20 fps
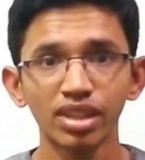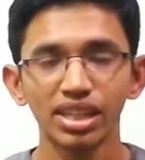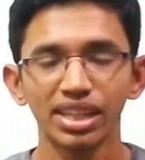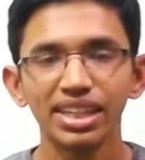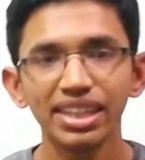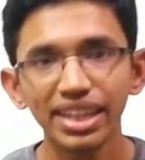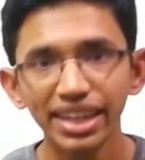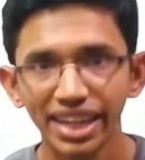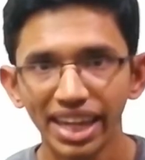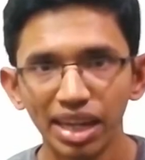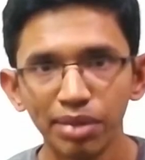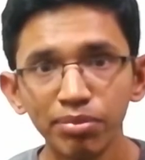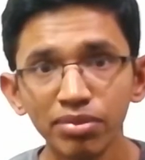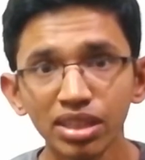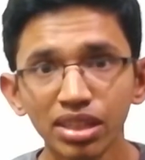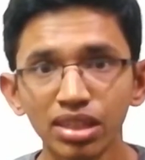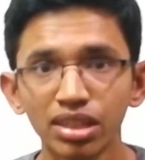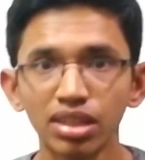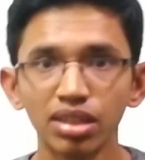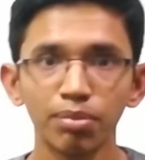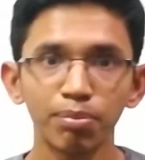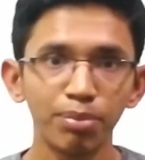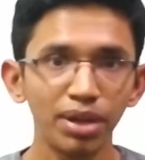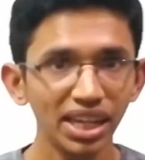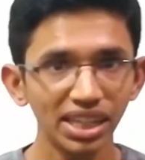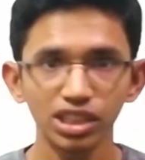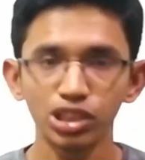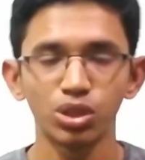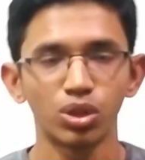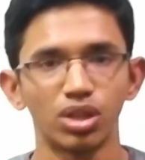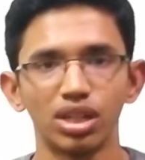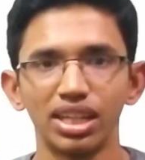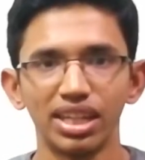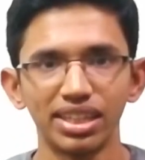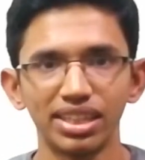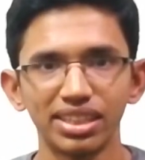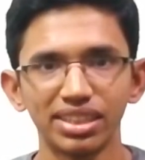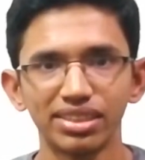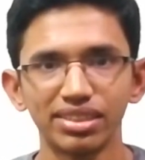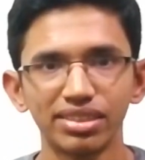இந்த கேம் பிளே ஸ்டோரில்
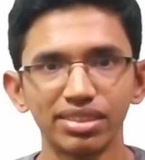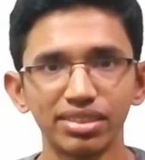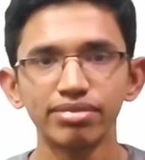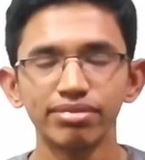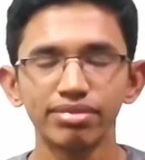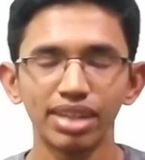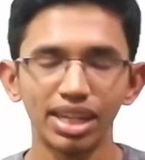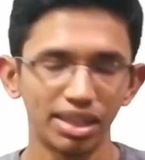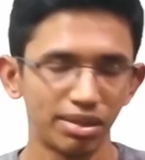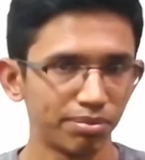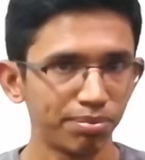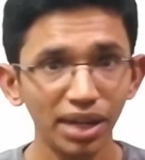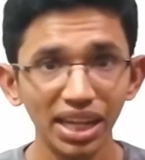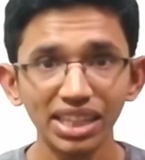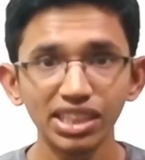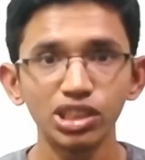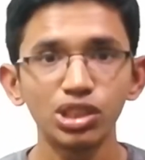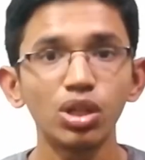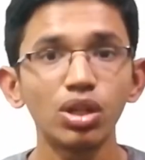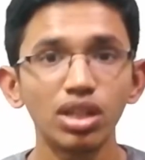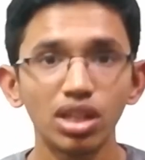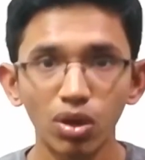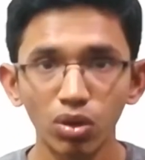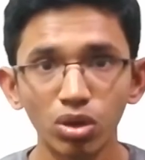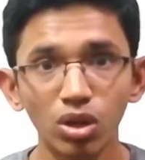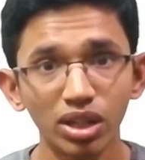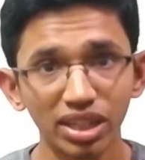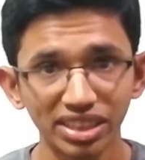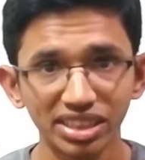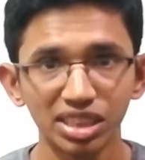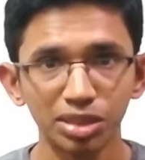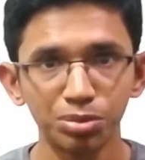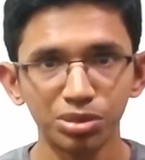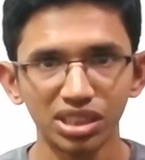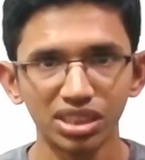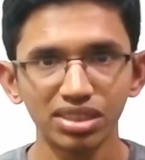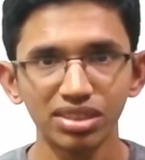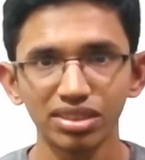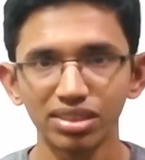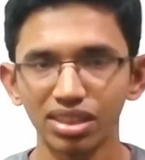இருக்கு அண்ட் பிளே ஸ்டோர் டவுன்லோட் டிஸ்கிரிப்ஷன்